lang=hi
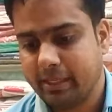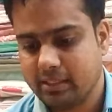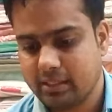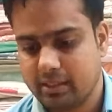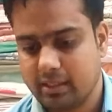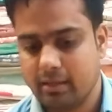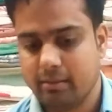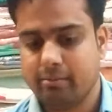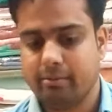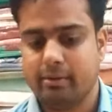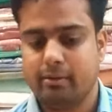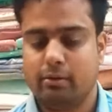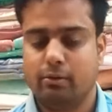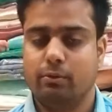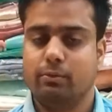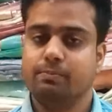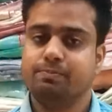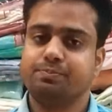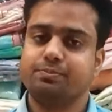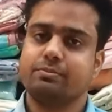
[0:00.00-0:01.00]
कैसे दे पा
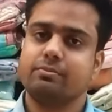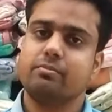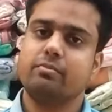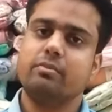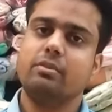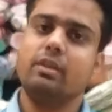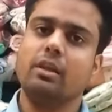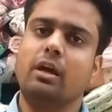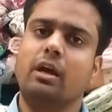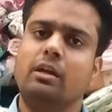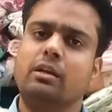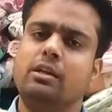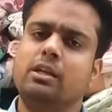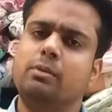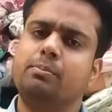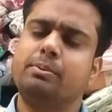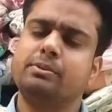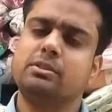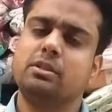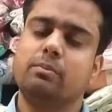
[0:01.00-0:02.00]
रहे हंड्रेड
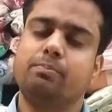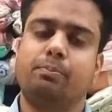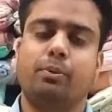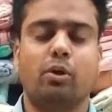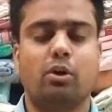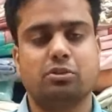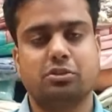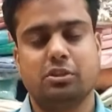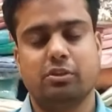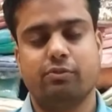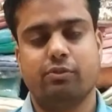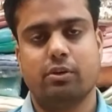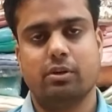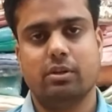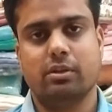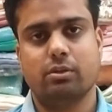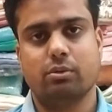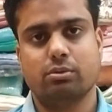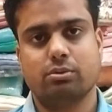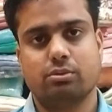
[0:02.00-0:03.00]
परसेंट प्योर शिफॉन
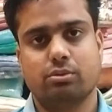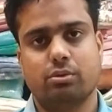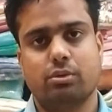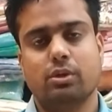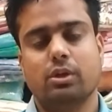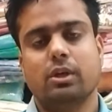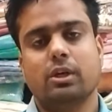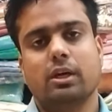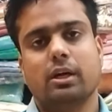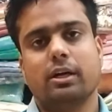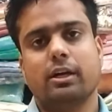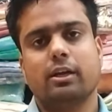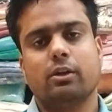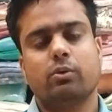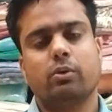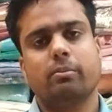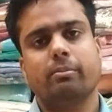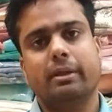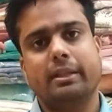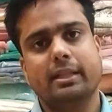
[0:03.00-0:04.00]
है दोस्तों अगर
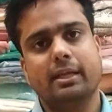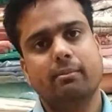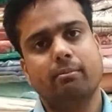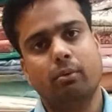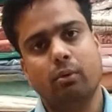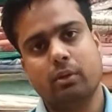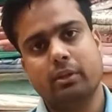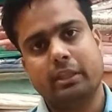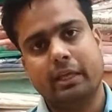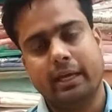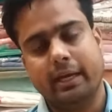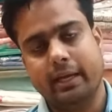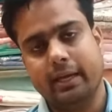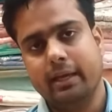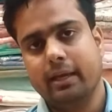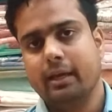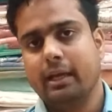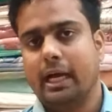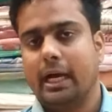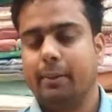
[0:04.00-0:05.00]
कोई बंदा बोलता है
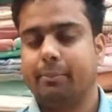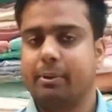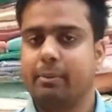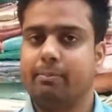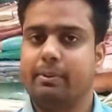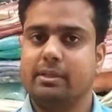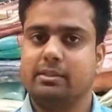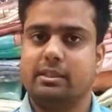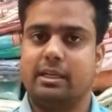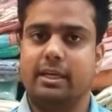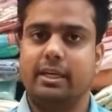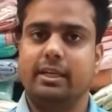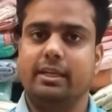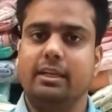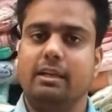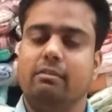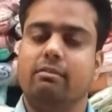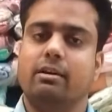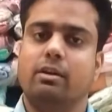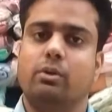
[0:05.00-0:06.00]
आपके पास साड़ी
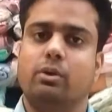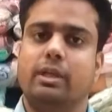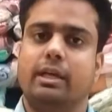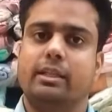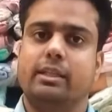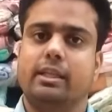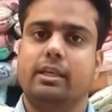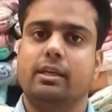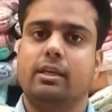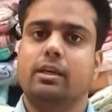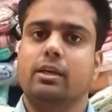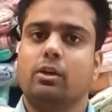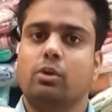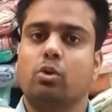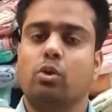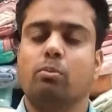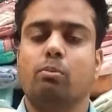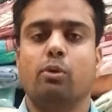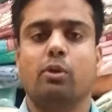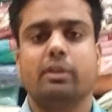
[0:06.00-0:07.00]
डिलीवर हो जाती है
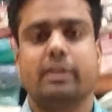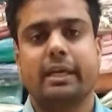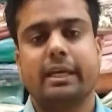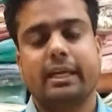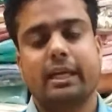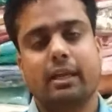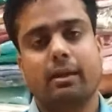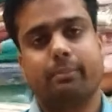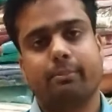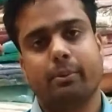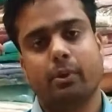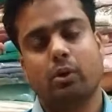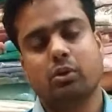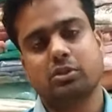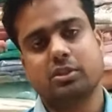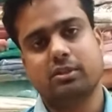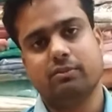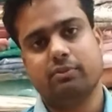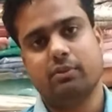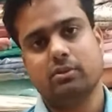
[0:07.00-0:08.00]
कोई बोलता है कि ये प्योर
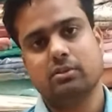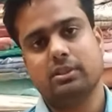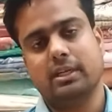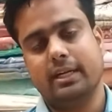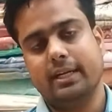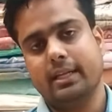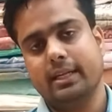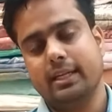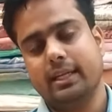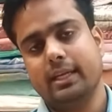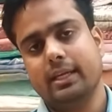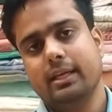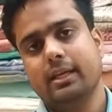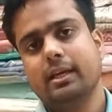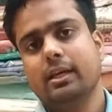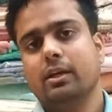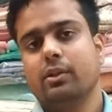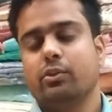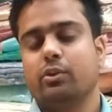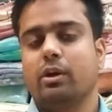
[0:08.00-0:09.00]
शिफॉन साड़ी नहीं है
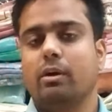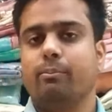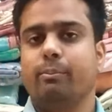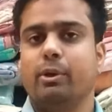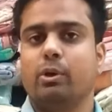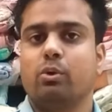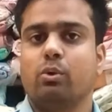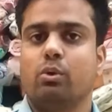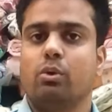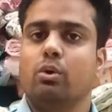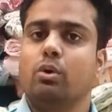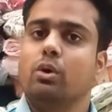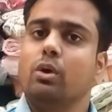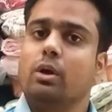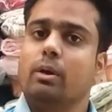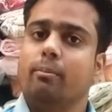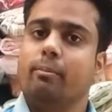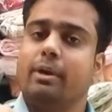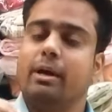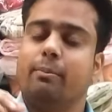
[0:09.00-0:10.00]
तो आप मेरे को
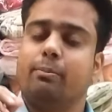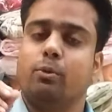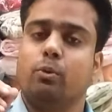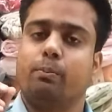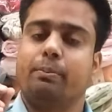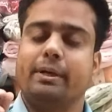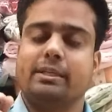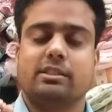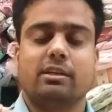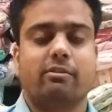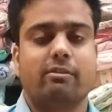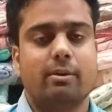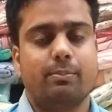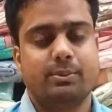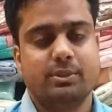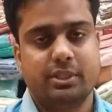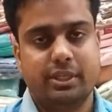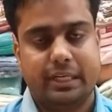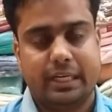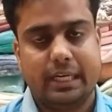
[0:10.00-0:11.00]
मैं आपको पैसा
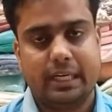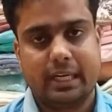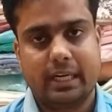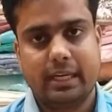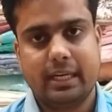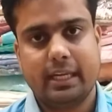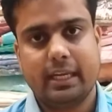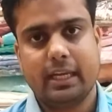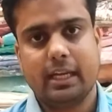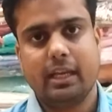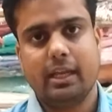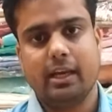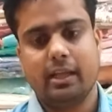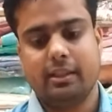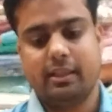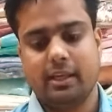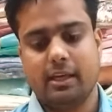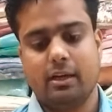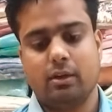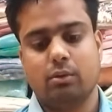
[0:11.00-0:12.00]
वापस रिटर्न करने के लिए
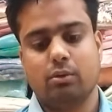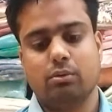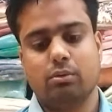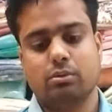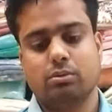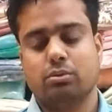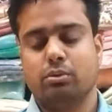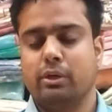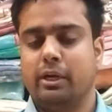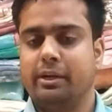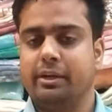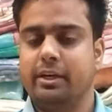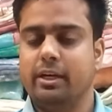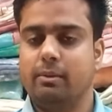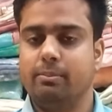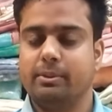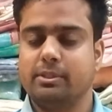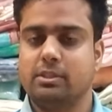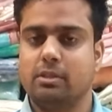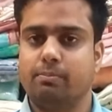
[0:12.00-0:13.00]
तैयार हूँ दोस्तों
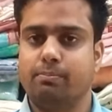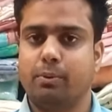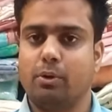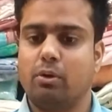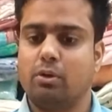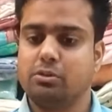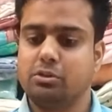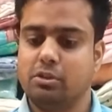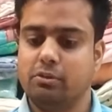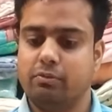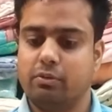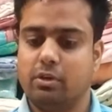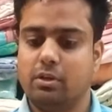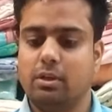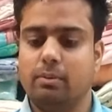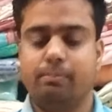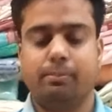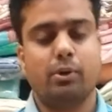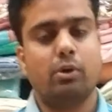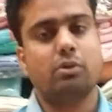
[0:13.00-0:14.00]
हंड्रेड परसेंट प्योर शिफोन
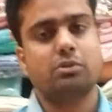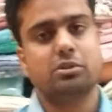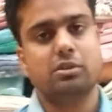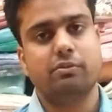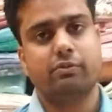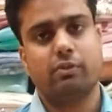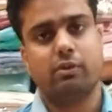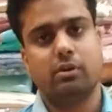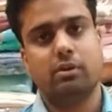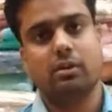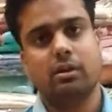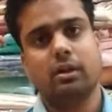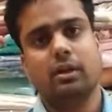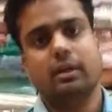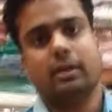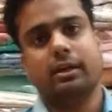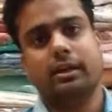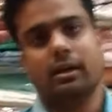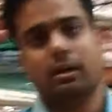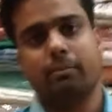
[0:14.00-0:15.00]
है प्योर शिफोन
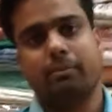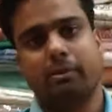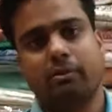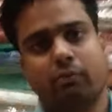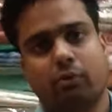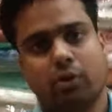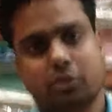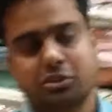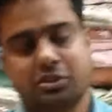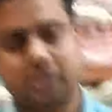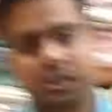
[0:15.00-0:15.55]
घर पे वॉश